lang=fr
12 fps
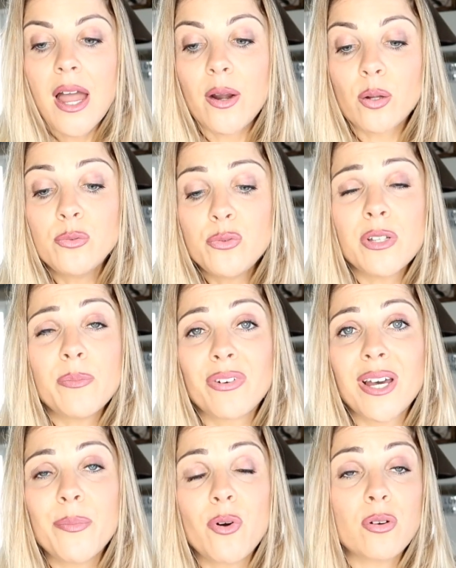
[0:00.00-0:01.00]
Alors nous sommes
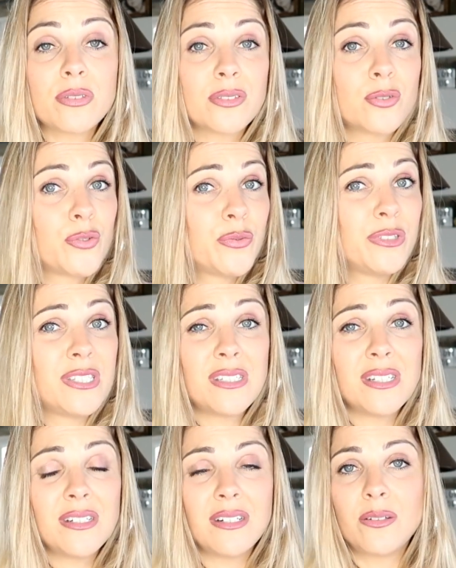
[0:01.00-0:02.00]
vraiment, ce que je vous
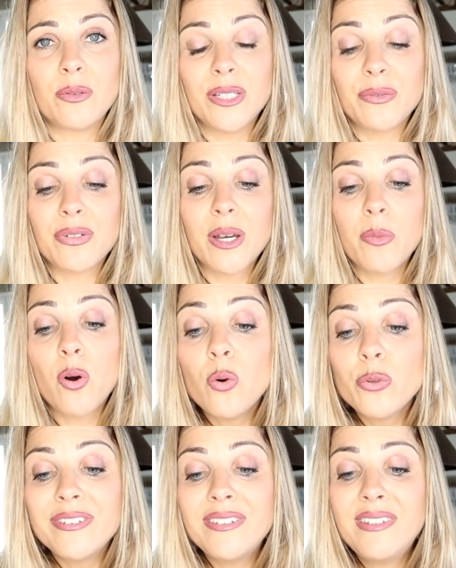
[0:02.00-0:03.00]
disais, hein, on est vraiment
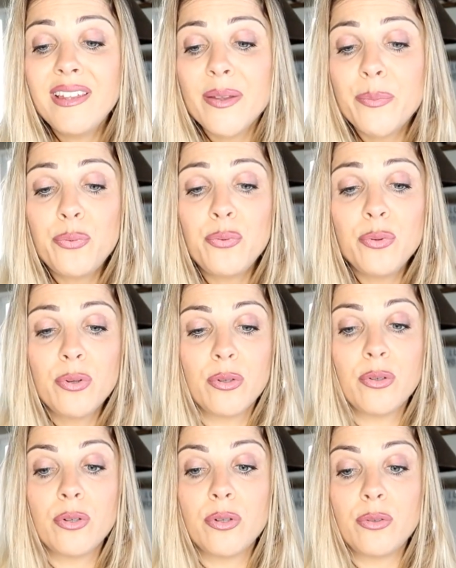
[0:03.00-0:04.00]
au début
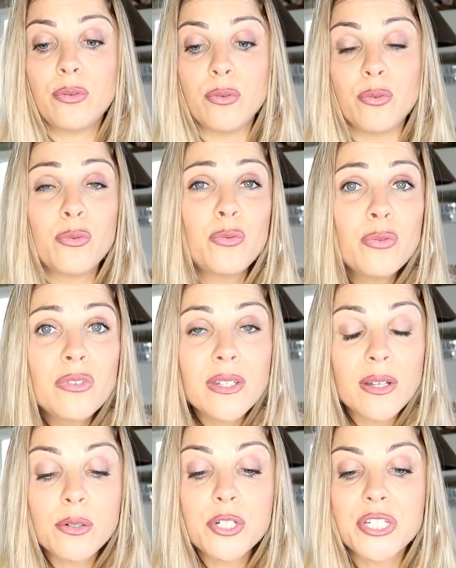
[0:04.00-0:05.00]
euh, de, toutes
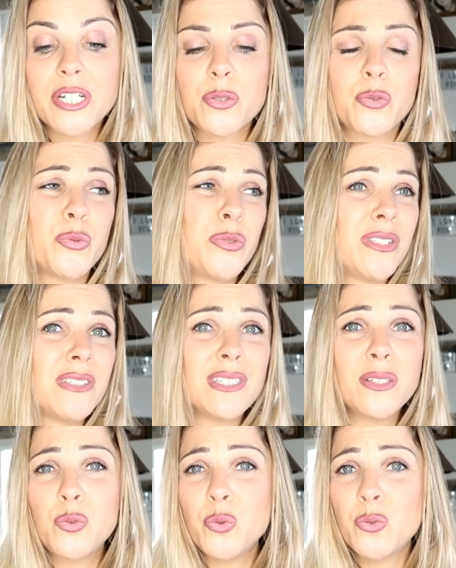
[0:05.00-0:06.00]
ces recherches de toutes
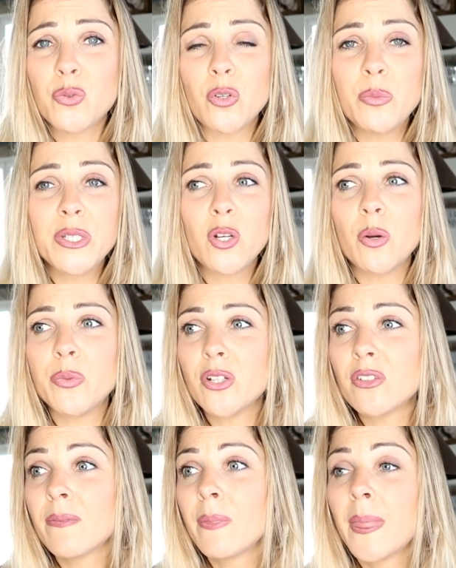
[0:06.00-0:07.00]
ces études sur le
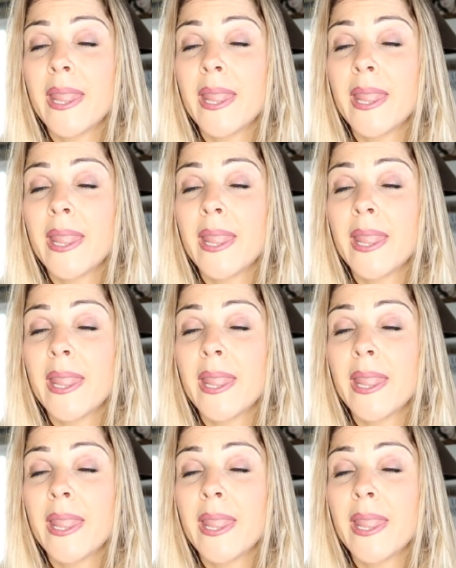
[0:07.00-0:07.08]
microbiote.